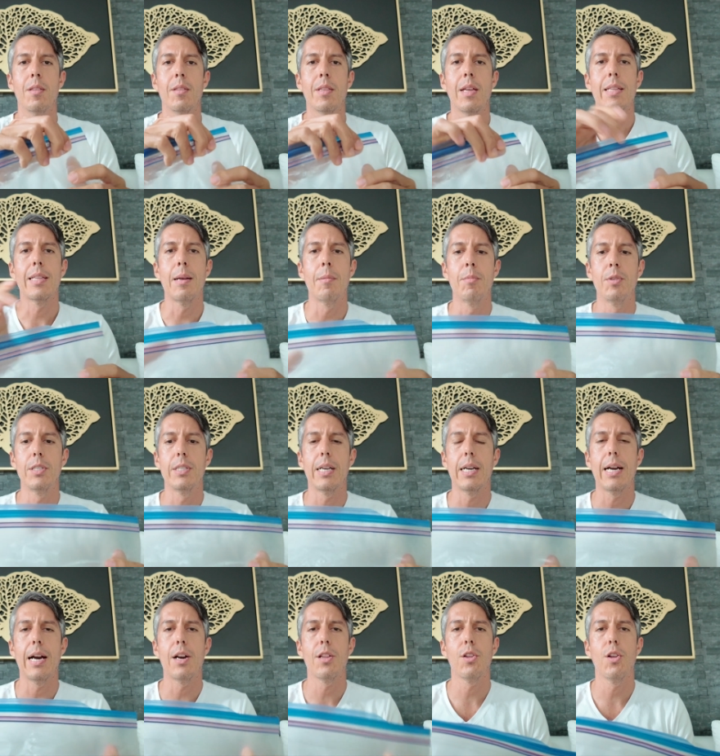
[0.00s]
Tratamos de
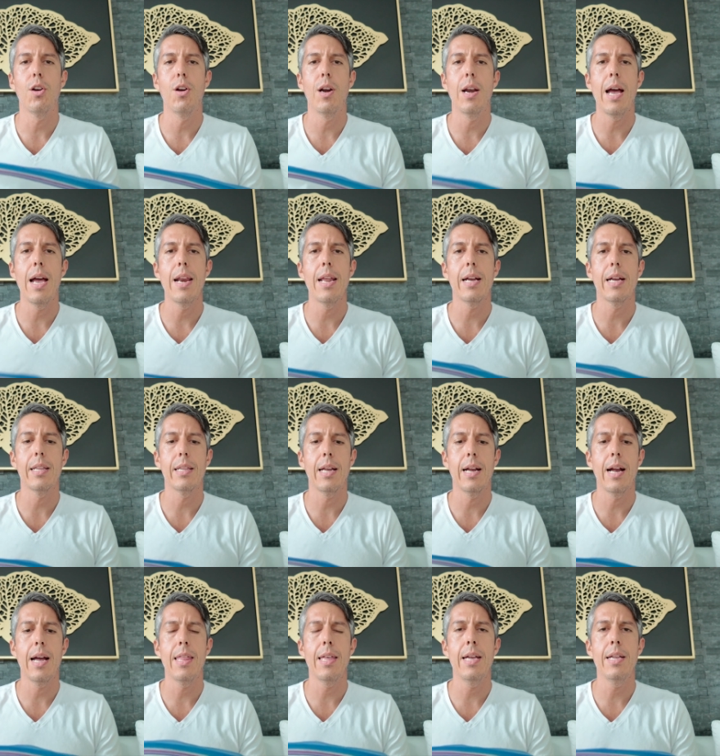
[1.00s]
sacar todo el aire que
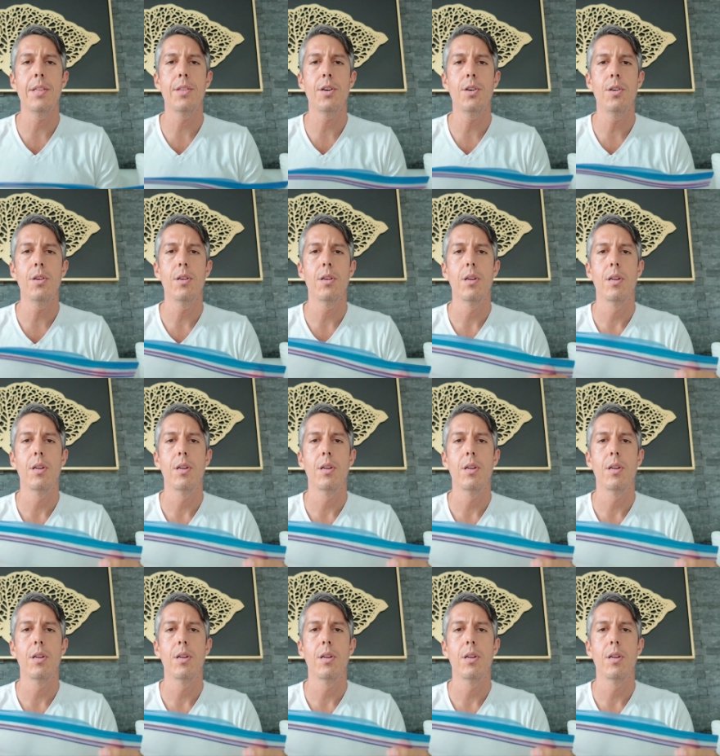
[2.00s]
tenga dentro